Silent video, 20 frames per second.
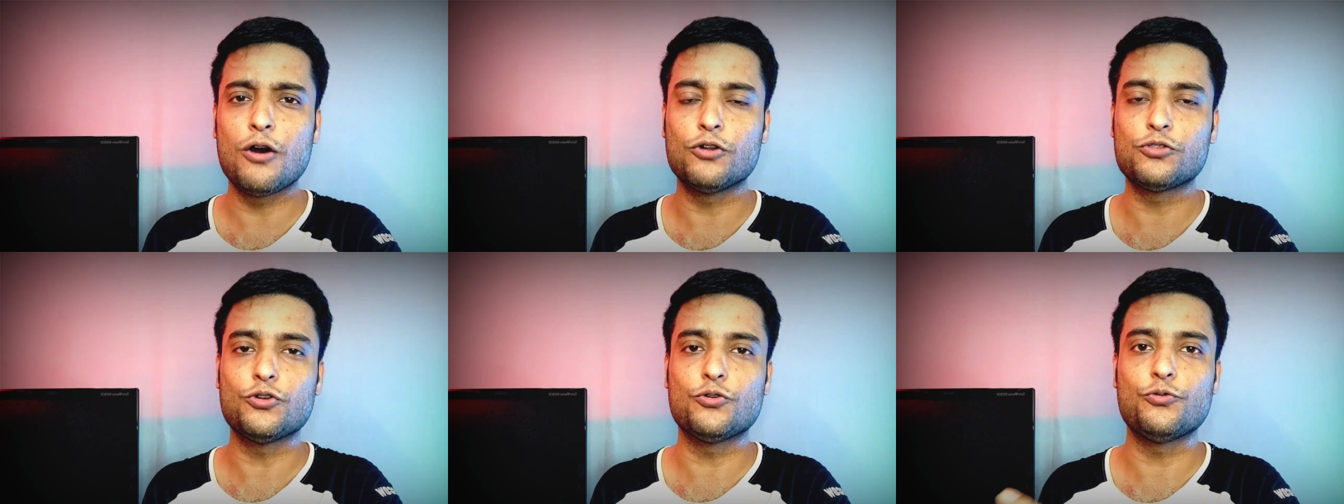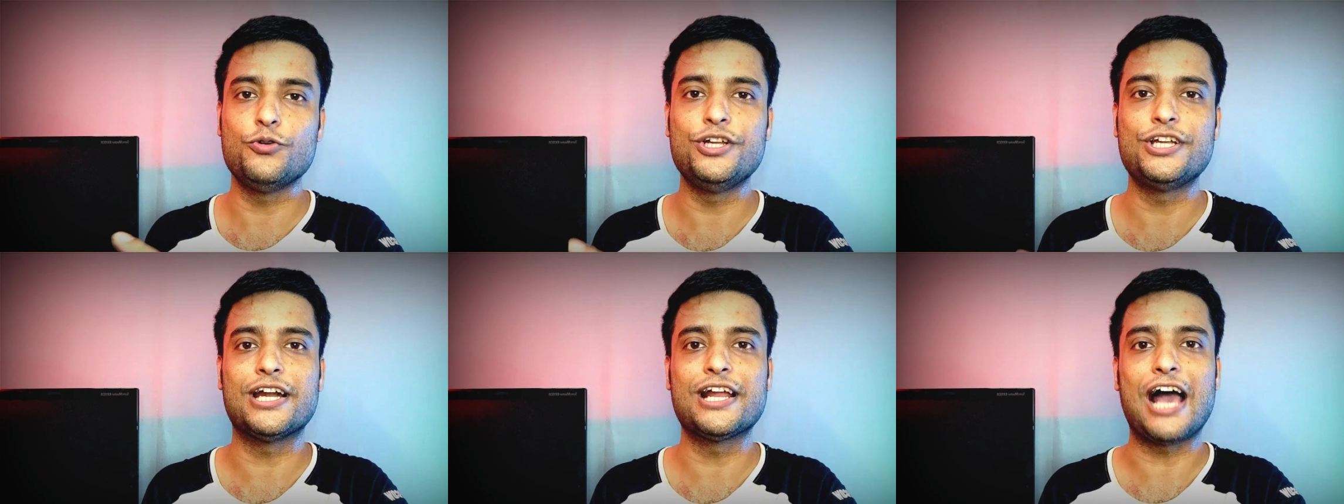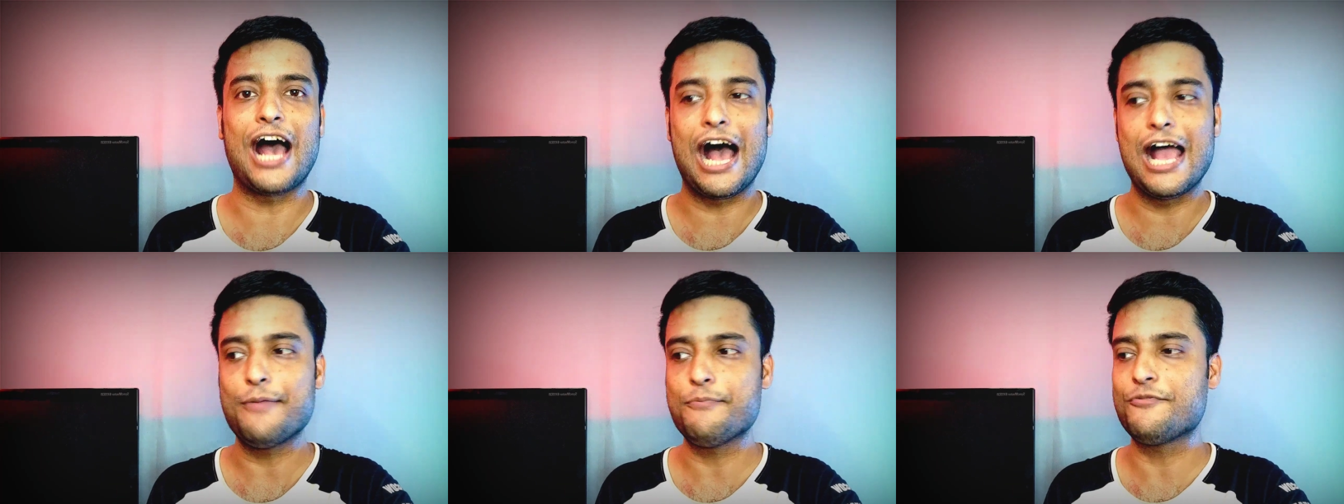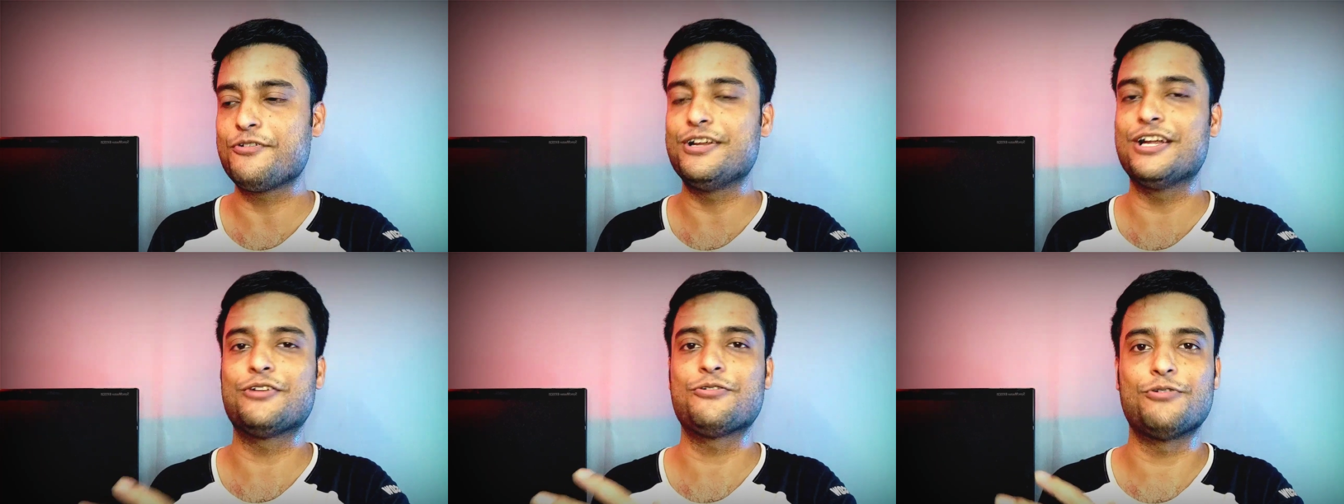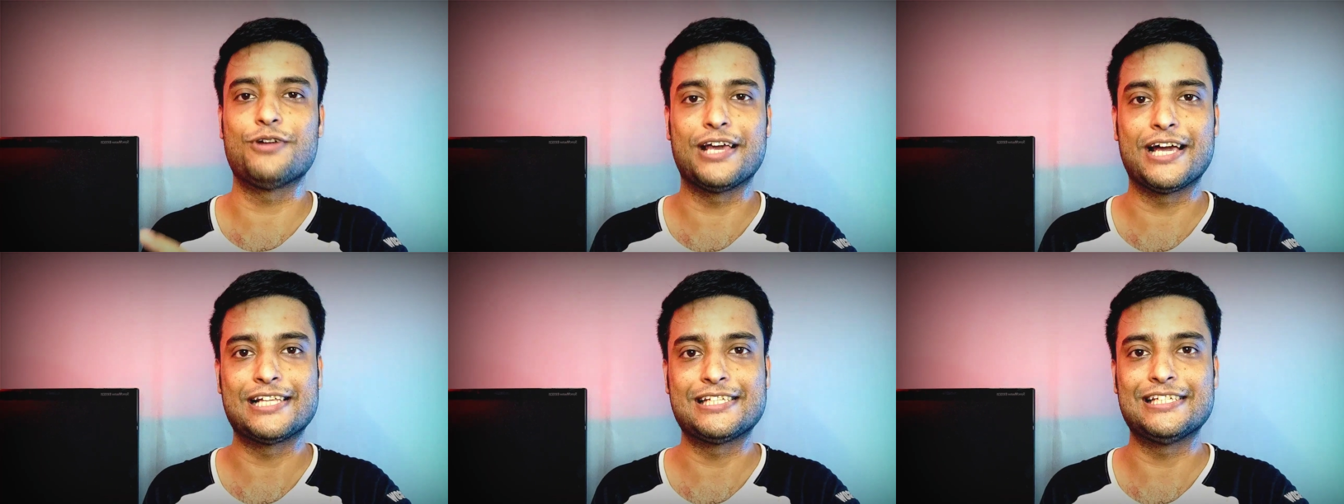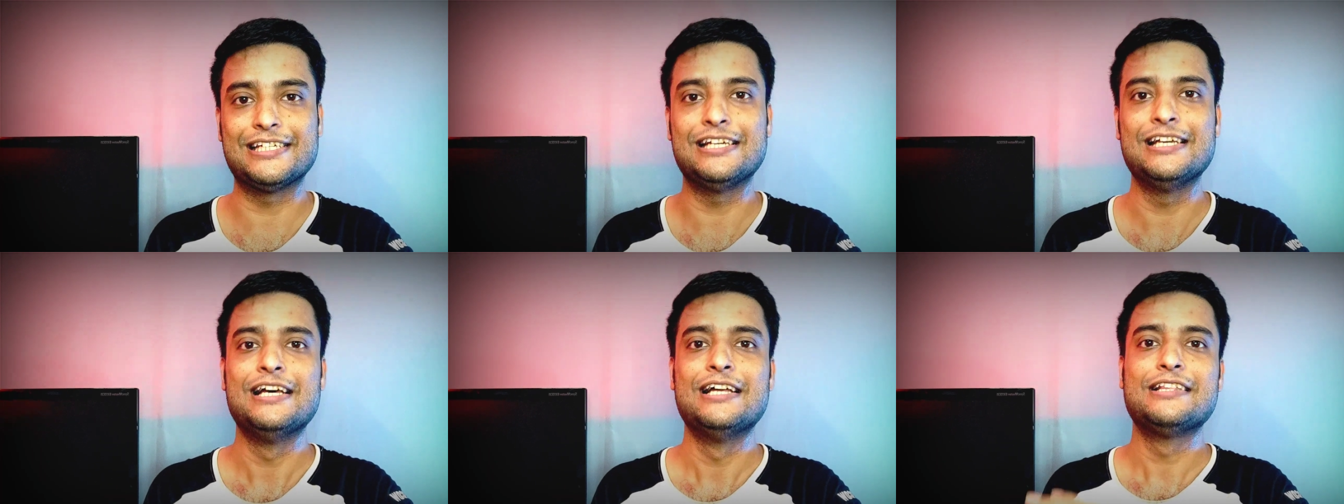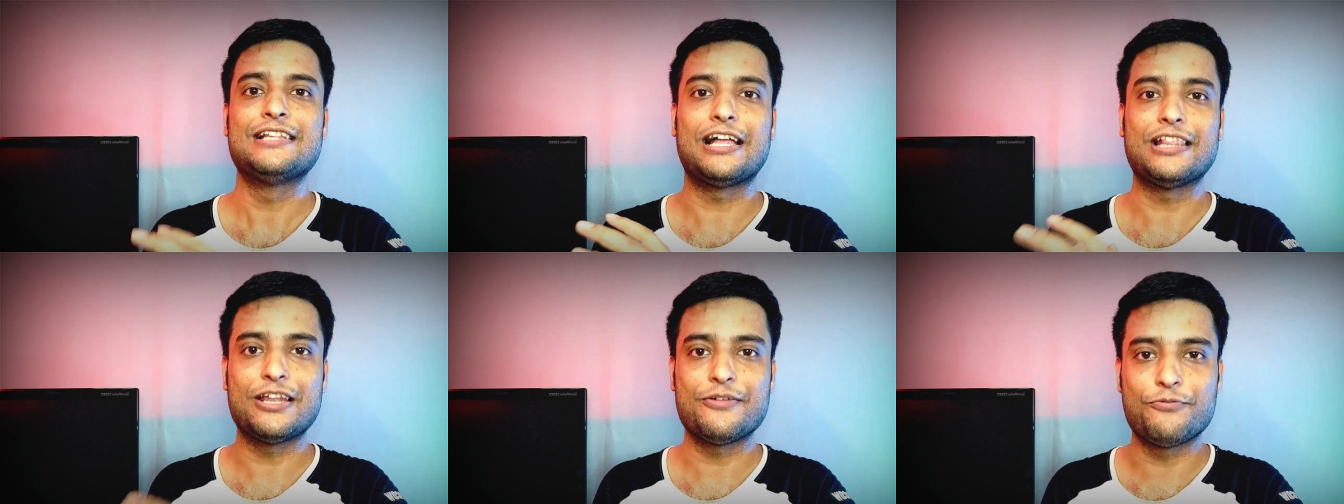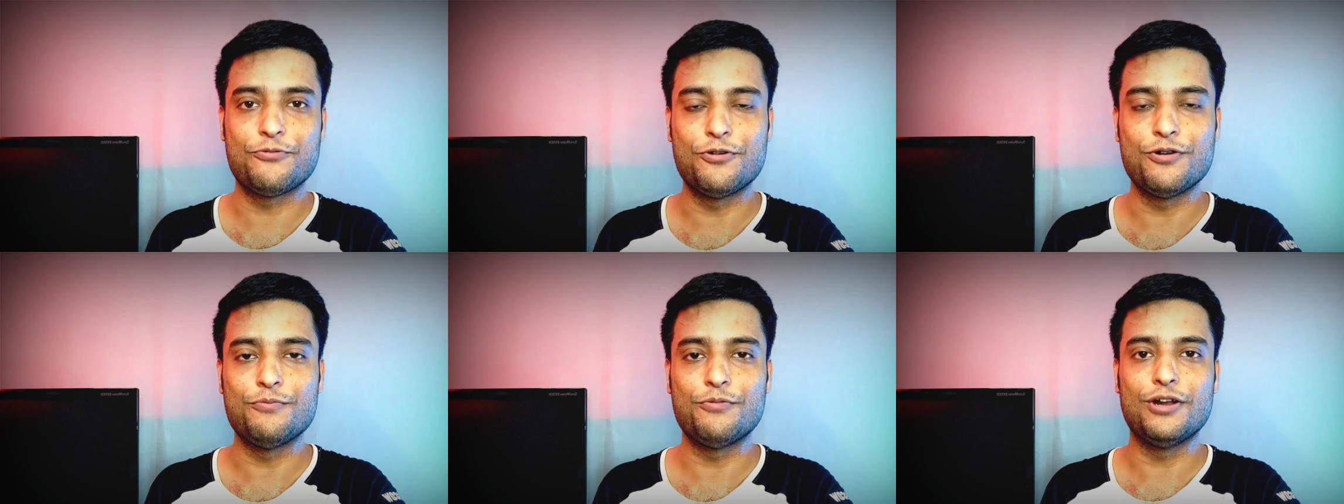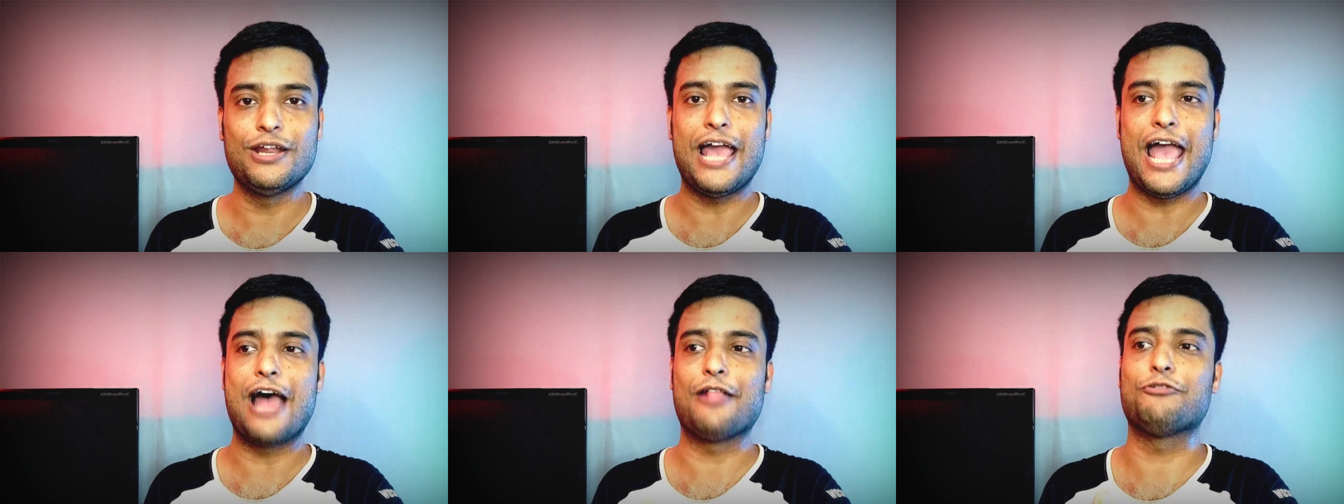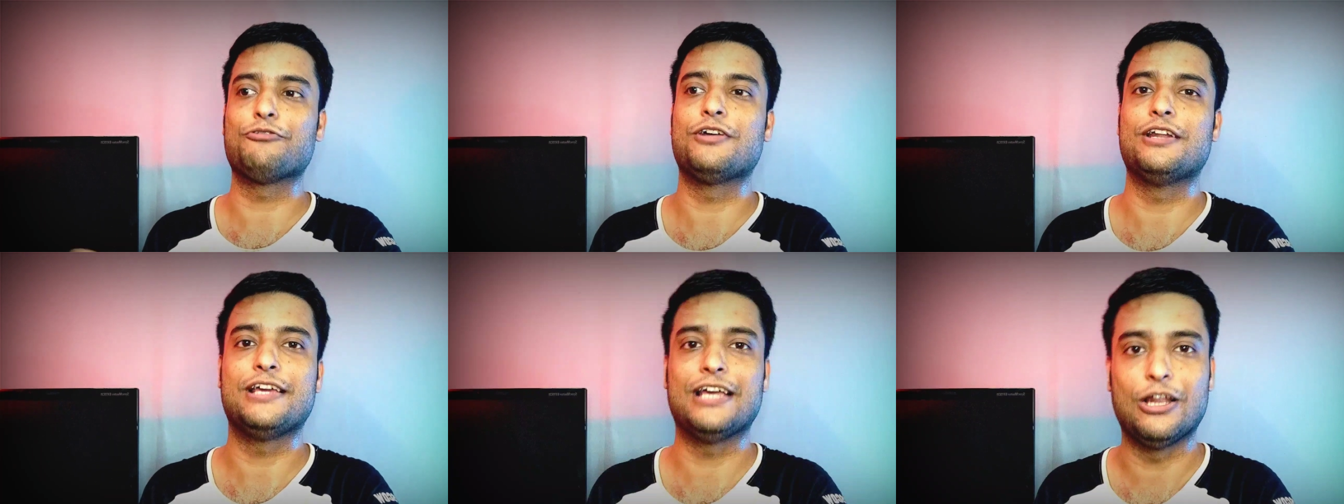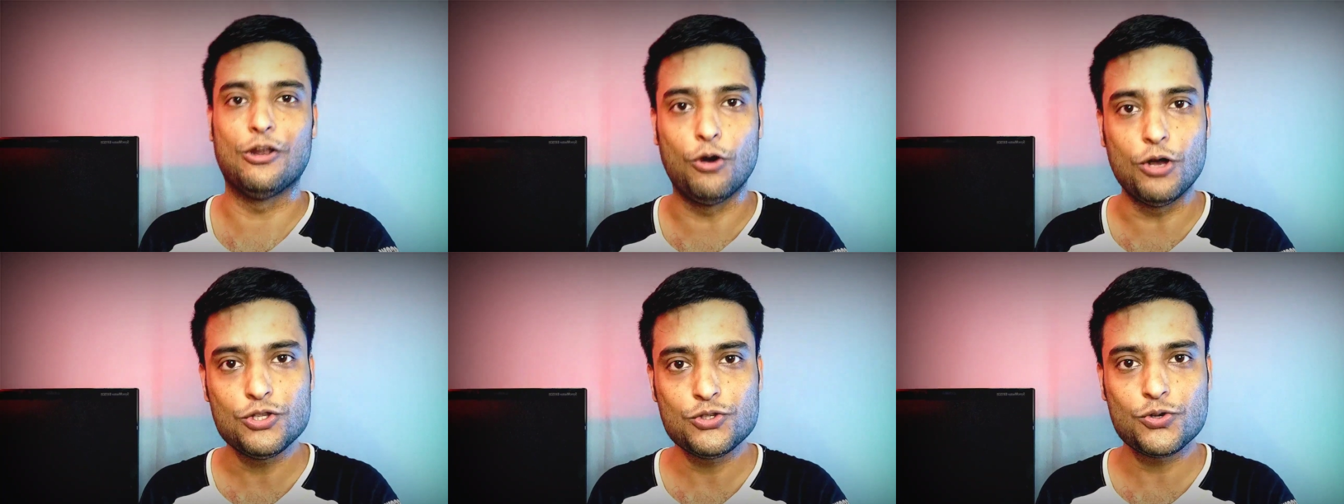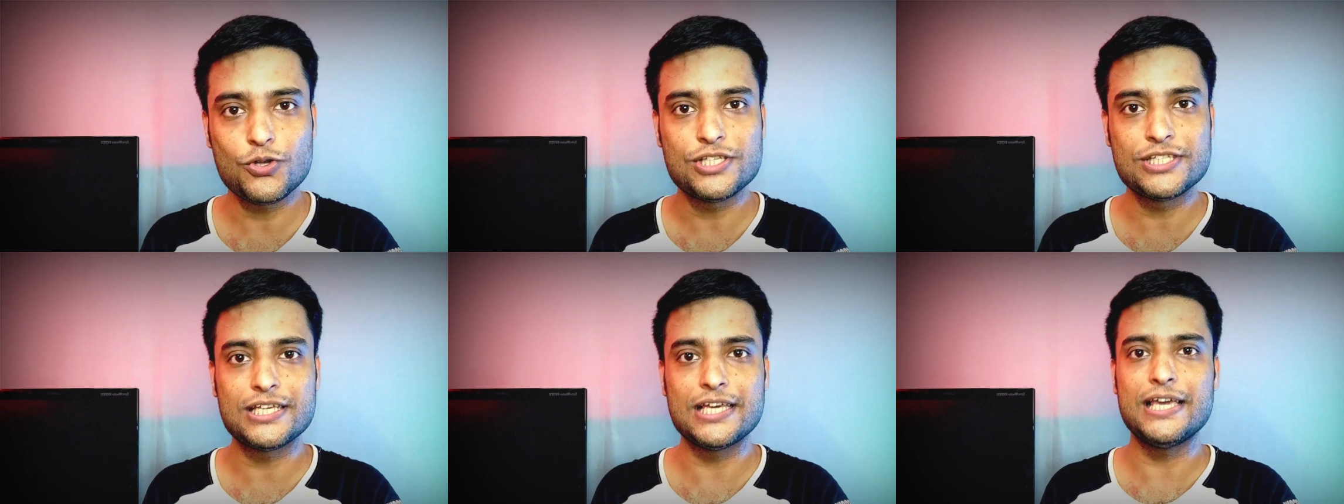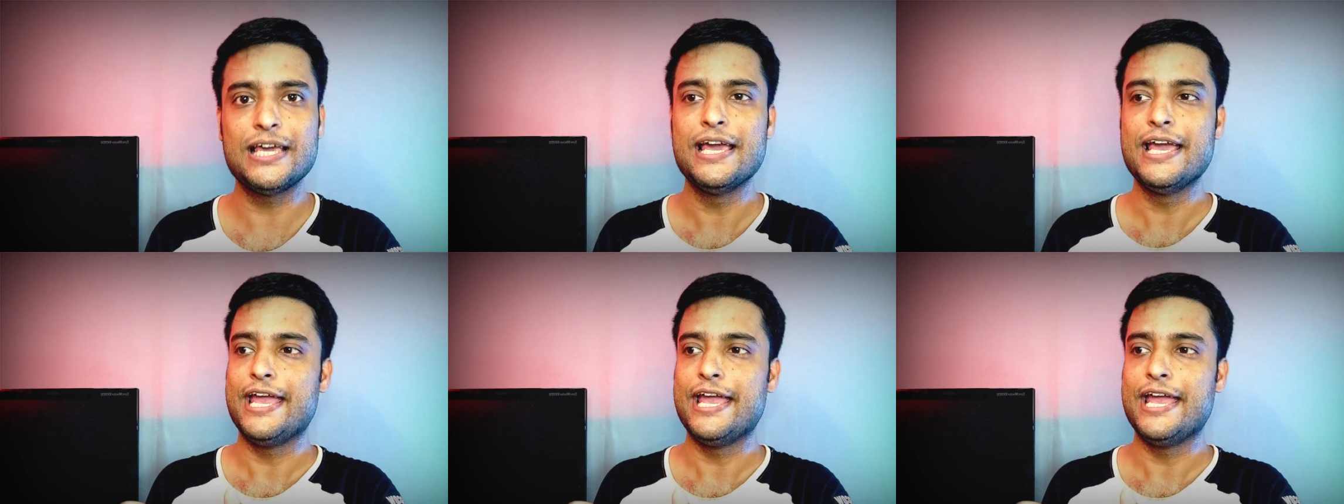গত টুইটারে হাইপ ক্রিয়েট করে গেছে তাদের ফোন বলে এত তারিখে লঞ্চ হচ্ছে